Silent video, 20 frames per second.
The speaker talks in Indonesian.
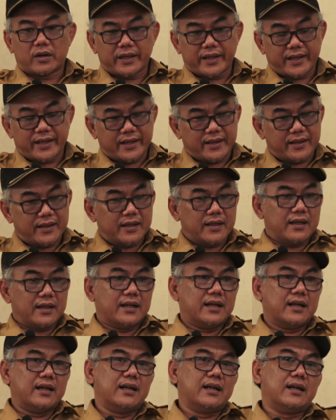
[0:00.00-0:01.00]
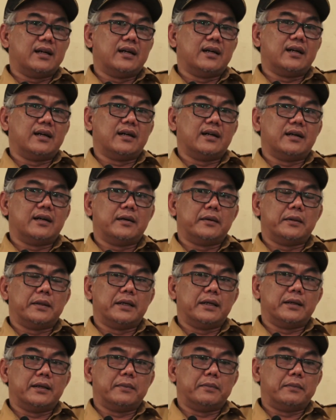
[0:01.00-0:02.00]
ya eh,
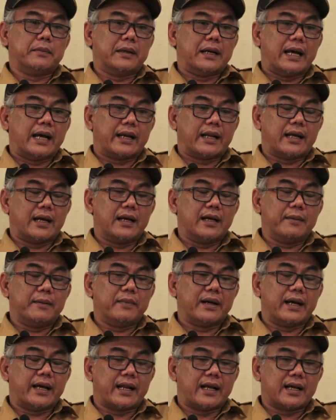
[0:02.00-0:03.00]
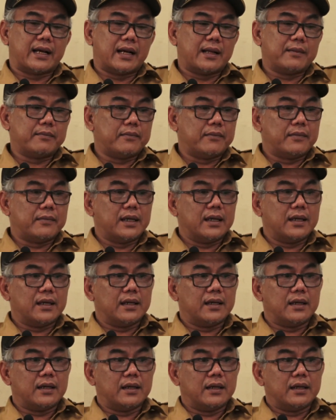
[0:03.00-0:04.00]
eh, mengarah, mengarahkan
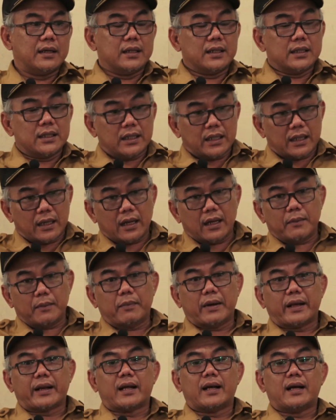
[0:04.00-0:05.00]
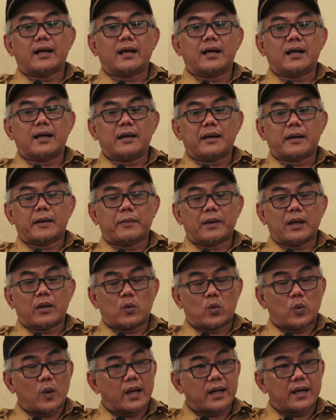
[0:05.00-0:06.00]
eh, eh para kepala
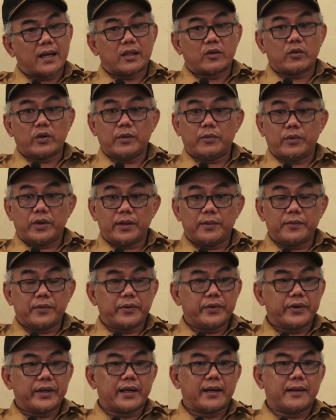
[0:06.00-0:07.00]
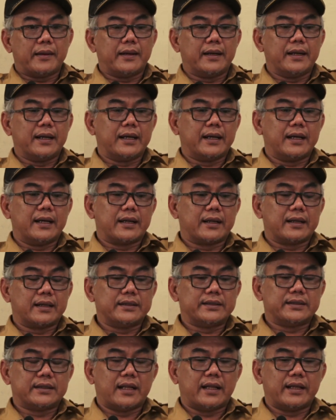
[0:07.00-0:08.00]
keluarga atau ibu-ibu ya agar
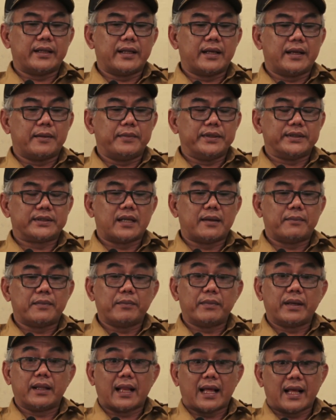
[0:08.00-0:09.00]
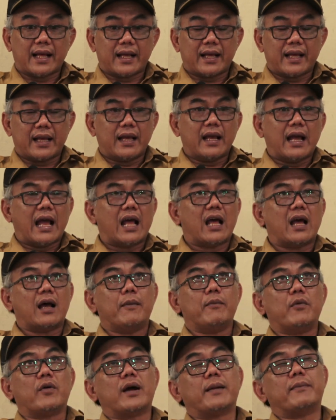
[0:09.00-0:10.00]
istilahnya bisa memilah uh,
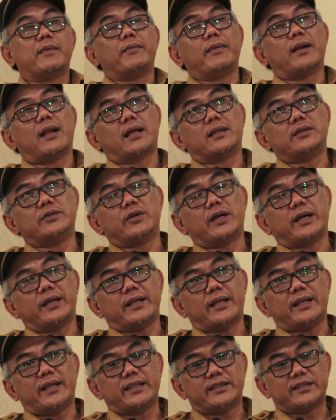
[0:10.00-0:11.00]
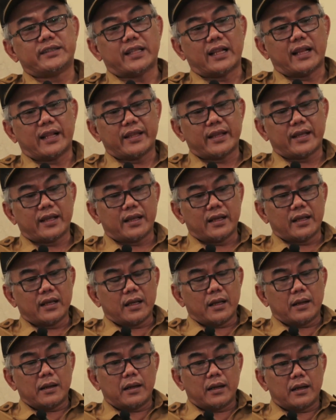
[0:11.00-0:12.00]
bukan memilah juga jadi istilahnya
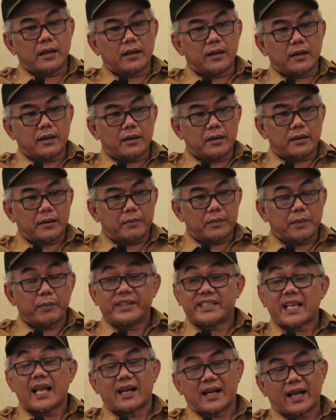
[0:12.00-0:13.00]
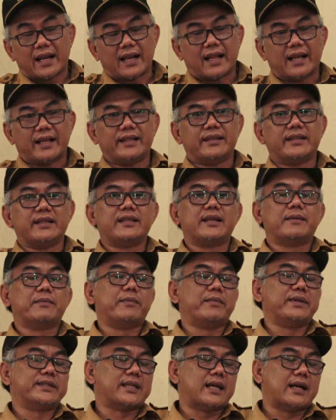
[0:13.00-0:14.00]
uh, eh, memisahkan lah intinya hmm.
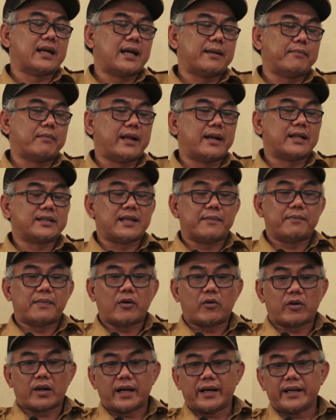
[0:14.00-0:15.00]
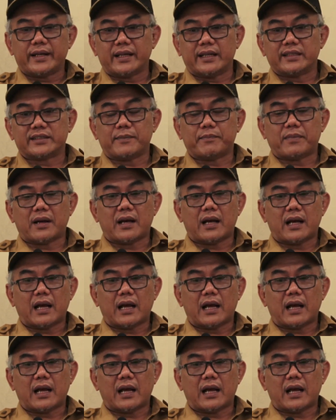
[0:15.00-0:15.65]
memisahkan mana sampah organik dan sampah